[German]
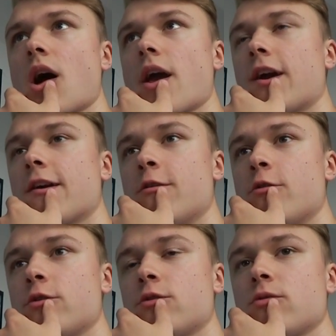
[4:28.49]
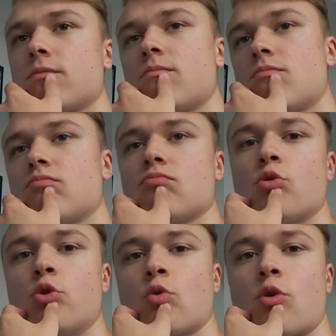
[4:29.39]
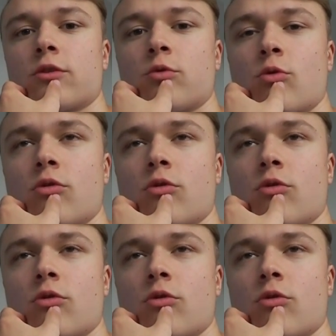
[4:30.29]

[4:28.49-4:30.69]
eigentlich in Ordnung.